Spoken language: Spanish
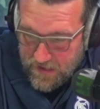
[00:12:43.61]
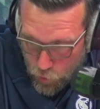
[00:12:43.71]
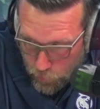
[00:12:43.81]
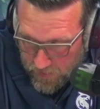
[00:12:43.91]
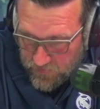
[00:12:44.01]

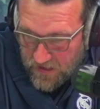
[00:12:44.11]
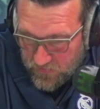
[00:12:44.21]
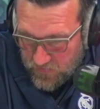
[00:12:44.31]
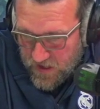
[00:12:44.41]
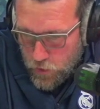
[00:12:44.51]
economista
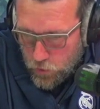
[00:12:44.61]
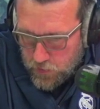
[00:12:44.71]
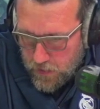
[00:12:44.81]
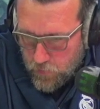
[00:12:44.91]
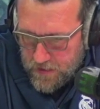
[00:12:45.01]
senior
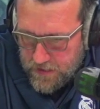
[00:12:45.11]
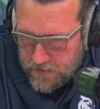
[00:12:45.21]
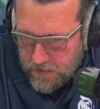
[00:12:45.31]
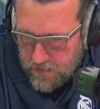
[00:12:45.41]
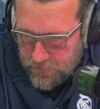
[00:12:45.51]
de
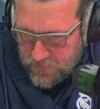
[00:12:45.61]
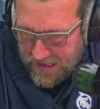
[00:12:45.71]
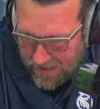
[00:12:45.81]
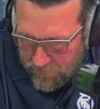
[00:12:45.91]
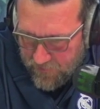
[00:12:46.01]
Ecoanalítica, es
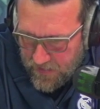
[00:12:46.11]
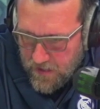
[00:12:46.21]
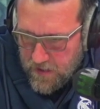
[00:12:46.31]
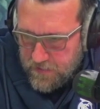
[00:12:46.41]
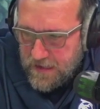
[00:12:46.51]
jefe
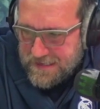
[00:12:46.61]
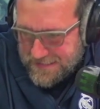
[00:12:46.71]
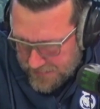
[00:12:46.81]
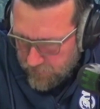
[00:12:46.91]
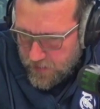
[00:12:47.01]
del
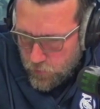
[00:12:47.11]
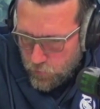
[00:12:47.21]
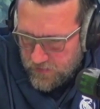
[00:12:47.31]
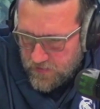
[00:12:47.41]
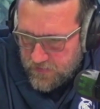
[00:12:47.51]
staff de
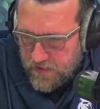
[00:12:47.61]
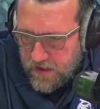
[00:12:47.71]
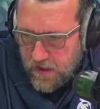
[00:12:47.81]
economistas de